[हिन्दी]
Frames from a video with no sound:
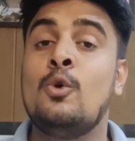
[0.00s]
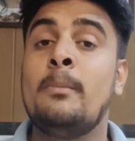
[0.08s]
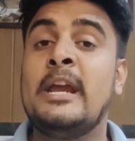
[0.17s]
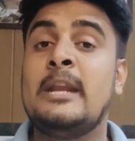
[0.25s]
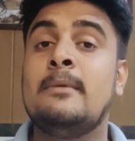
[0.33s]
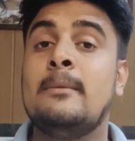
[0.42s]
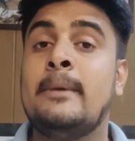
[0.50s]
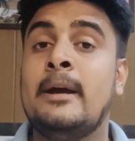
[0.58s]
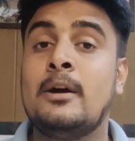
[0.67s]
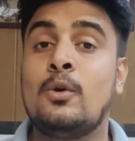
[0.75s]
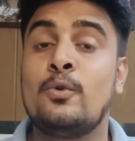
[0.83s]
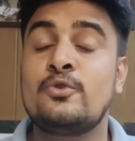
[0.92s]
दो महीने में
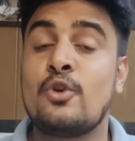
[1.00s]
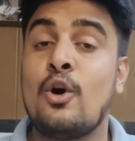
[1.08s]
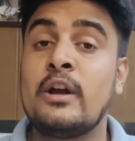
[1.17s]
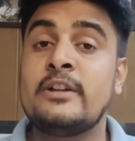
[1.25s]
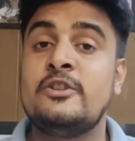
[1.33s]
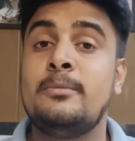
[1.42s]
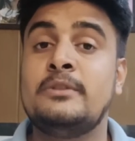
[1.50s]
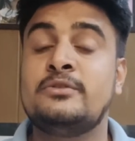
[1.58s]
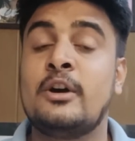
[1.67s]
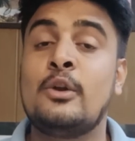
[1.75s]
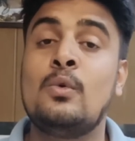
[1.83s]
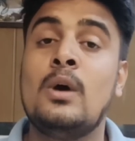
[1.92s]
मैं कुछ और
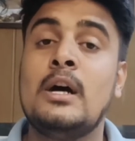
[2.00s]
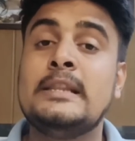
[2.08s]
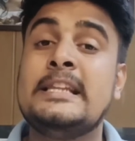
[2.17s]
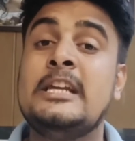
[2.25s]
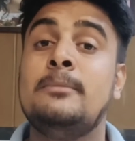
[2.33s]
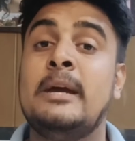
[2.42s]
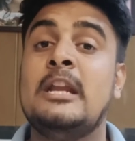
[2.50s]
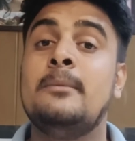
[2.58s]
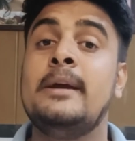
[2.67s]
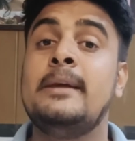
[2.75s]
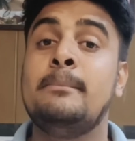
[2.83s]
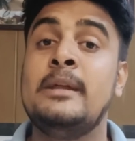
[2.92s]
अचीवमेंट्स कर लूंगा तीन
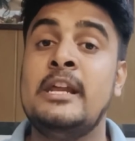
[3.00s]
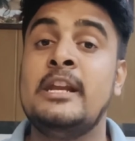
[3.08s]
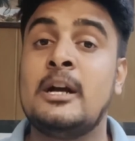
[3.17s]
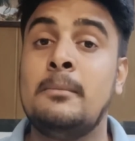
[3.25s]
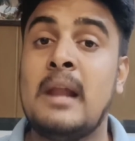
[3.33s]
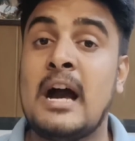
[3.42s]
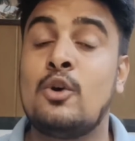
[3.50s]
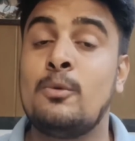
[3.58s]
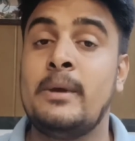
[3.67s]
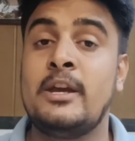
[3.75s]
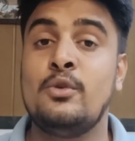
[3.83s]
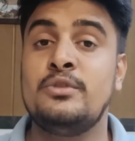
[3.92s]
महीने में मेरी इनकम
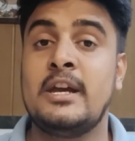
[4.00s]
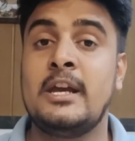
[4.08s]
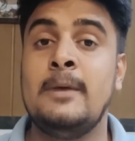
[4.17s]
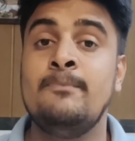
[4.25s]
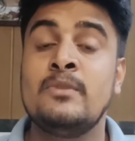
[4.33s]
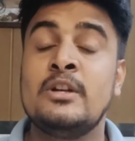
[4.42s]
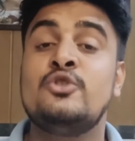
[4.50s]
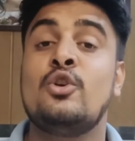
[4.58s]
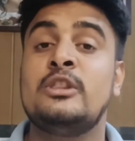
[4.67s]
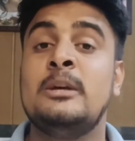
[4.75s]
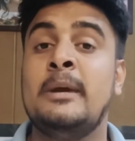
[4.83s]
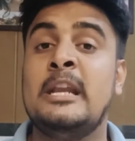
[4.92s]
लाख रुपये की हो जाएगी
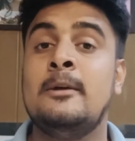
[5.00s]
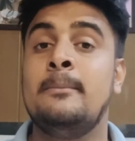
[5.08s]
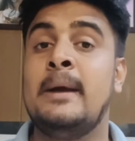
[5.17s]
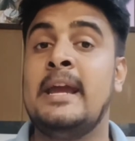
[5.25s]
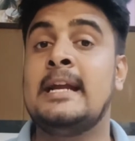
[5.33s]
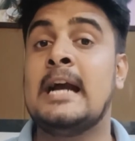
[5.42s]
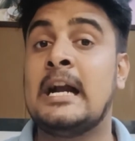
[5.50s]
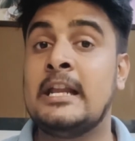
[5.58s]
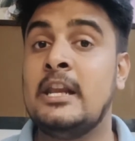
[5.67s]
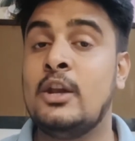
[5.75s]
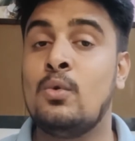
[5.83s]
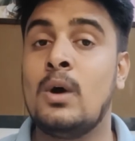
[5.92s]
चौथे महीने में मैं एक
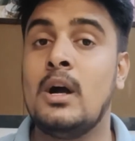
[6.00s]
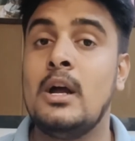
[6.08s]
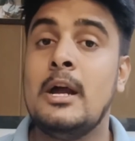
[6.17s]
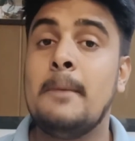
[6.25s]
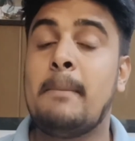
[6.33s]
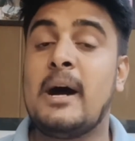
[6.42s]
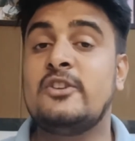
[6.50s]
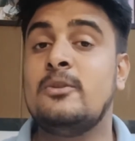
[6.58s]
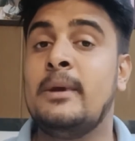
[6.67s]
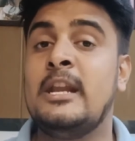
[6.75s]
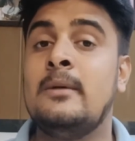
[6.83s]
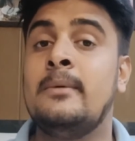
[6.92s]
गाड़ी ले लूंगा
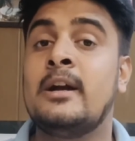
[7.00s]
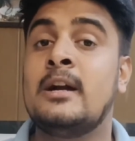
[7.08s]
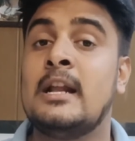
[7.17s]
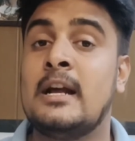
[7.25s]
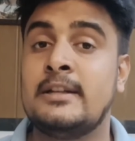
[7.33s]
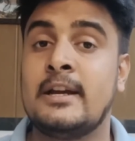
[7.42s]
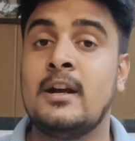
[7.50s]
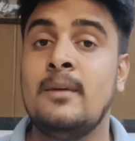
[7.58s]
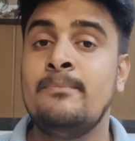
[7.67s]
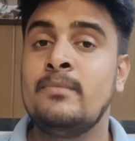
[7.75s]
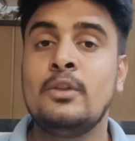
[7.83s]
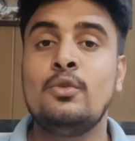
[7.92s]
पांचवें महीने में मेरा घर आ
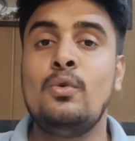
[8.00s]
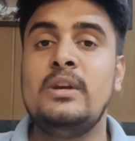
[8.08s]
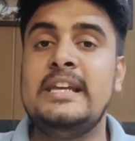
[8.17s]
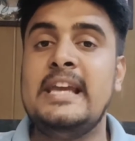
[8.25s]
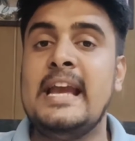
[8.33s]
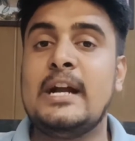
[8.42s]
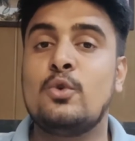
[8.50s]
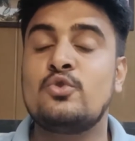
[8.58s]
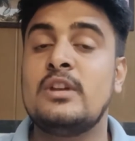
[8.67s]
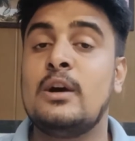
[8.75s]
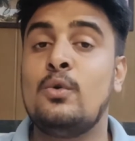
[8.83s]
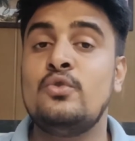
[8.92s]
जाएगा तो ये
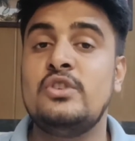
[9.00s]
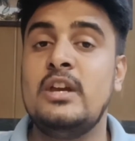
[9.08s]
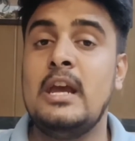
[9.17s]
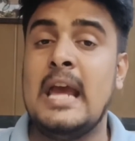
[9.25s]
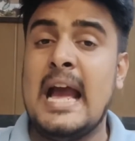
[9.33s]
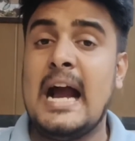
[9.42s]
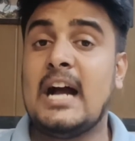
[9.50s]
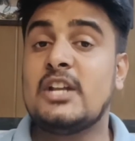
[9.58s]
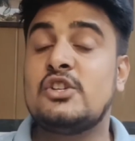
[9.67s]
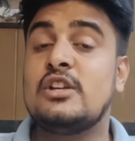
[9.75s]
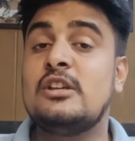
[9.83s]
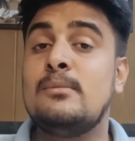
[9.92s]
कुछ ना कुछ ये
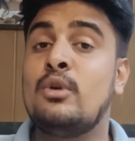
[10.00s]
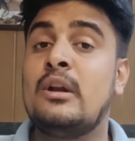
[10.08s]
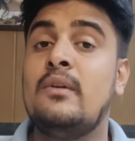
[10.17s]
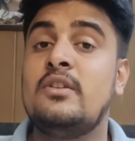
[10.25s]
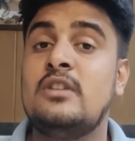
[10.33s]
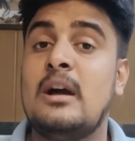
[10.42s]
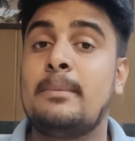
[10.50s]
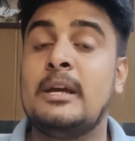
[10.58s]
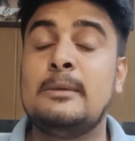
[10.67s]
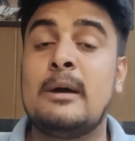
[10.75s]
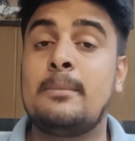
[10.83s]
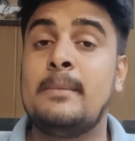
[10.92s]
अच्छे अच्छे मोटिवेशन
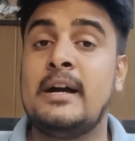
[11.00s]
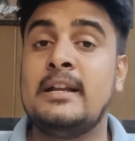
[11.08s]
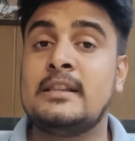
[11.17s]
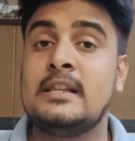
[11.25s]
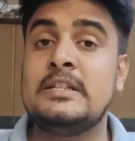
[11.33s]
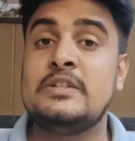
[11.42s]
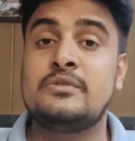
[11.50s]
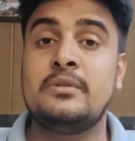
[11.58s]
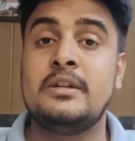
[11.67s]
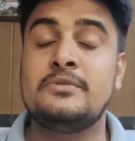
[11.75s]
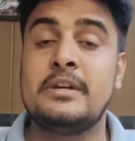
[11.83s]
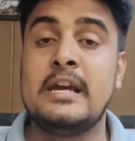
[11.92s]
आपके दिमाग में आ जाते हैं
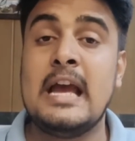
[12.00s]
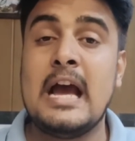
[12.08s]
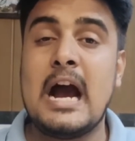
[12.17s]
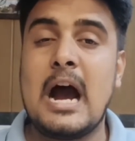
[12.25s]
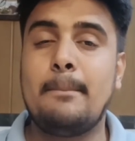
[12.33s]
जिसकी वजह से